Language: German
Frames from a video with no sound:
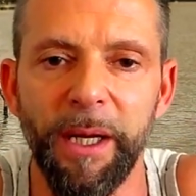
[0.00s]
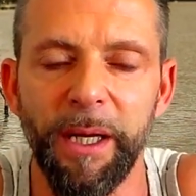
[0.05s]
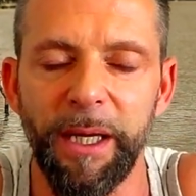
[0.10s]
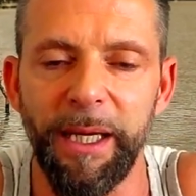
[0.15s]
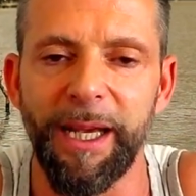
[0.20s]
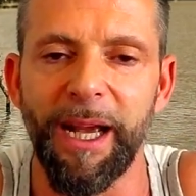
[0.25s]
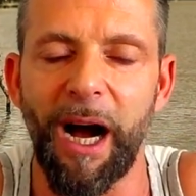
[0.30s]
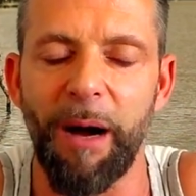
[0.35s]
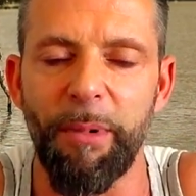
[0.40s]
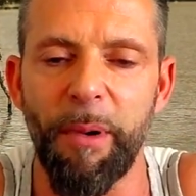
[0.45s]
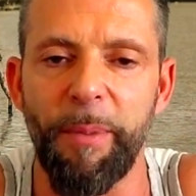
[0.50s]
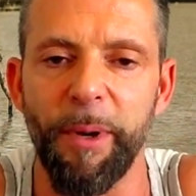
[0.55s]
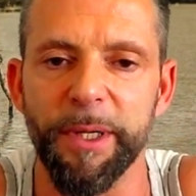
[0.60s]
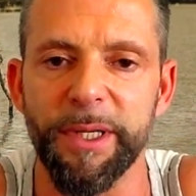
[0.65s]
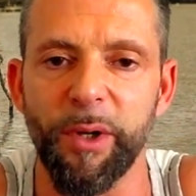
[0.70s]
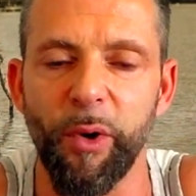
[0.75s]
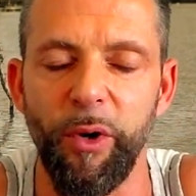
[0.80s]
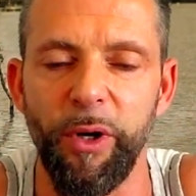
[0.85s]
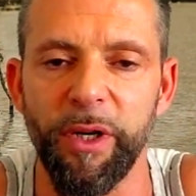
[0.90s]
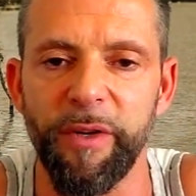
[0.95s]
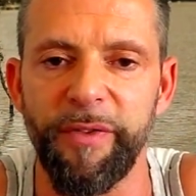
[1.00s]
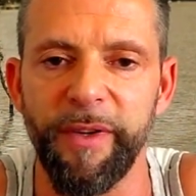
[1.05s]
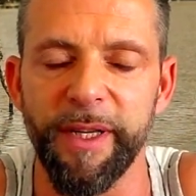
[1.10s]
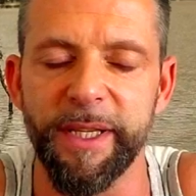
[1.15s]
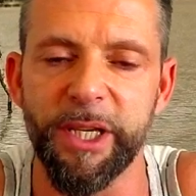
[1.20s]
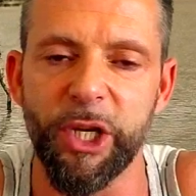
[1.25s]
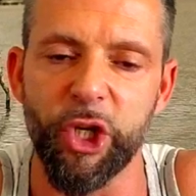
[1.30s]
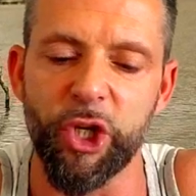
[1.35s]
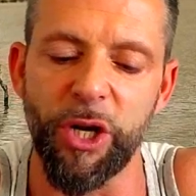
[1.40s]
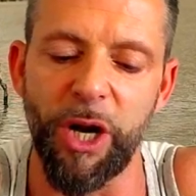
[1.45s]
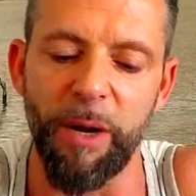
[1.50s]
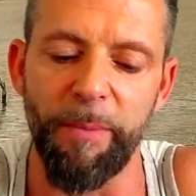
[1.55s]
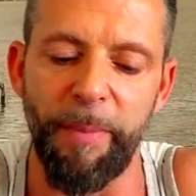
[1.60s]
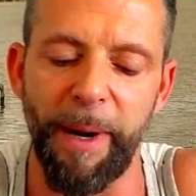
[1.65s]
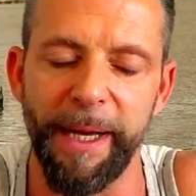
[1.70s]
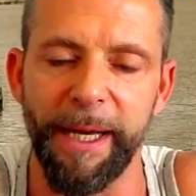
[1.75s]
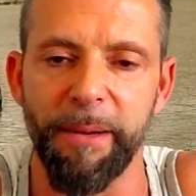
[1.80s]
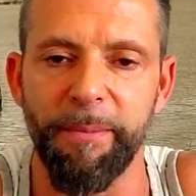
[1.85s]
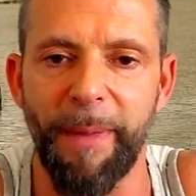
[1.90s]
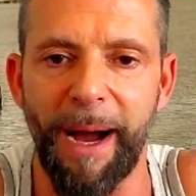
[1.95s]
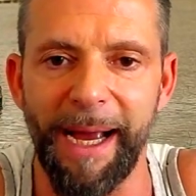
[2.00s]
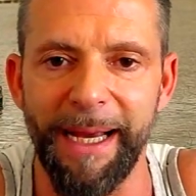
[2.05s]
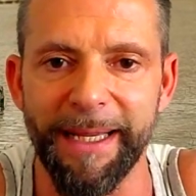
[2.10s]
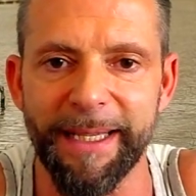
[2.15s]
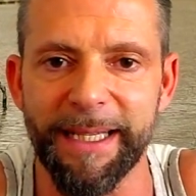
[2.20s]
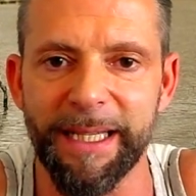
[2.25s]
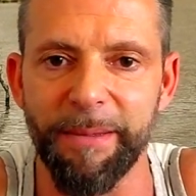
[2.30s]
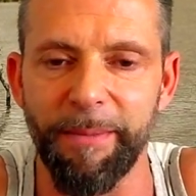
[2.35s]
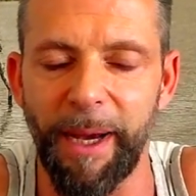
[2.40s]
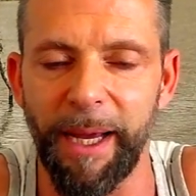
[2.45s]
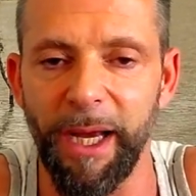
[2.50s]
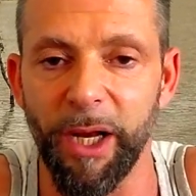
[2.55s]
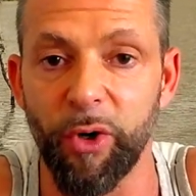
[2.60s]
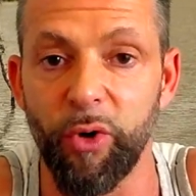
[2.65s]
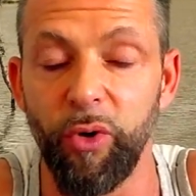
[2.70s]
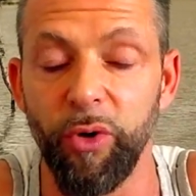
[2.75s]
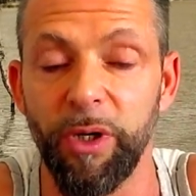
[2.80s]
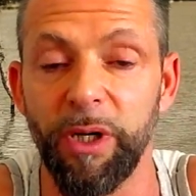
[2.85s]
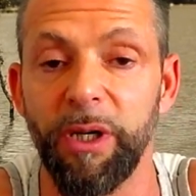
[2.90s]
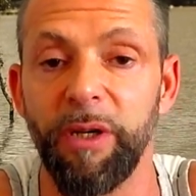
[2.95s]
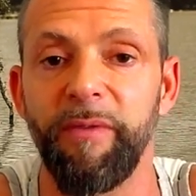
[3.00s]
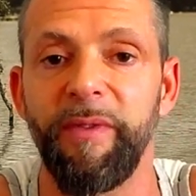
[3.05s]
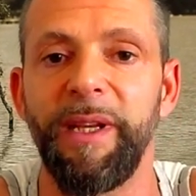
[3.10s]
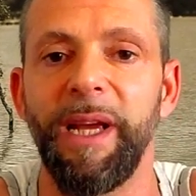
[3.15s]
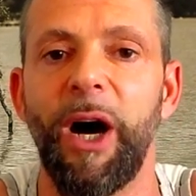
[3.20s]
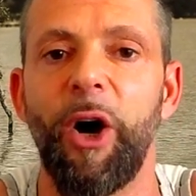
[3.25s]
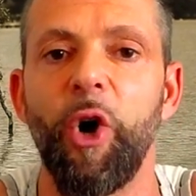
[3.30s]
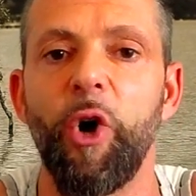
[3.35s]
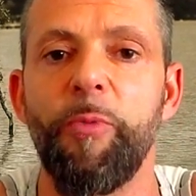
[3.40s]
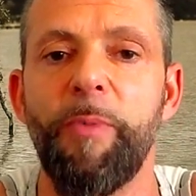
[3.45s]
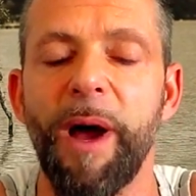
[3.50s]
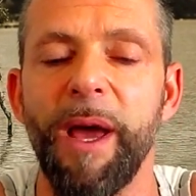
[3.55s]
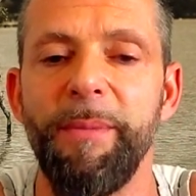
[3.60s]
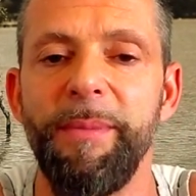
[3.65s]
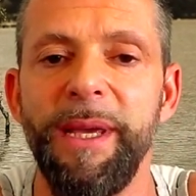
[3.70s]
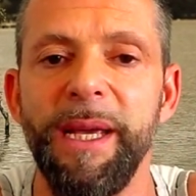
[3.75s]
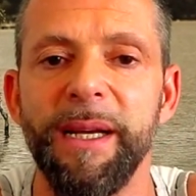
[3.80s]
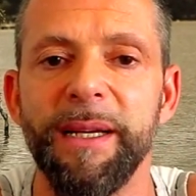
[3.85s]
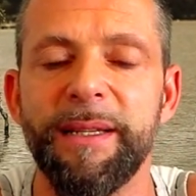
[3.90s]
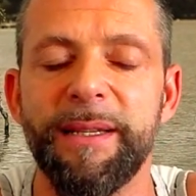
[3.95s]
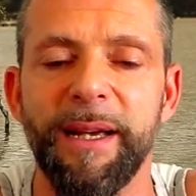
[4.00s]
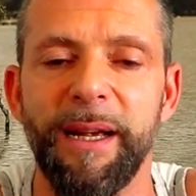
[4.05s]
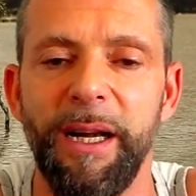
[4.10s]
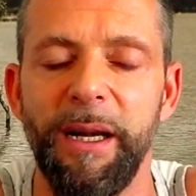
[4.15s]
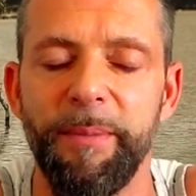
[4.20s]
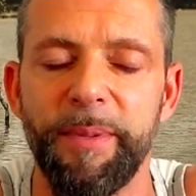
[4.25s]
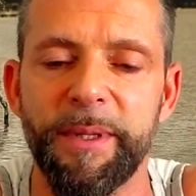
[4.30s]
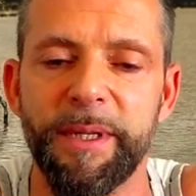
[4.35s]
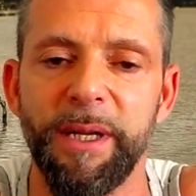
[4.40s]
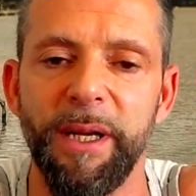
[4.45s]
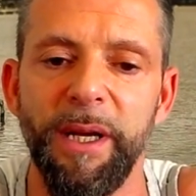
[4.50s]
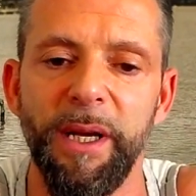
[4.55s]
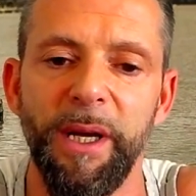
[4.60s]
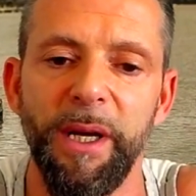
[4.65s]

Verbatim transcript: Ich habe persönlich festgestellt, bei den meisten meiner Kunden, wie auch bei mir selbst,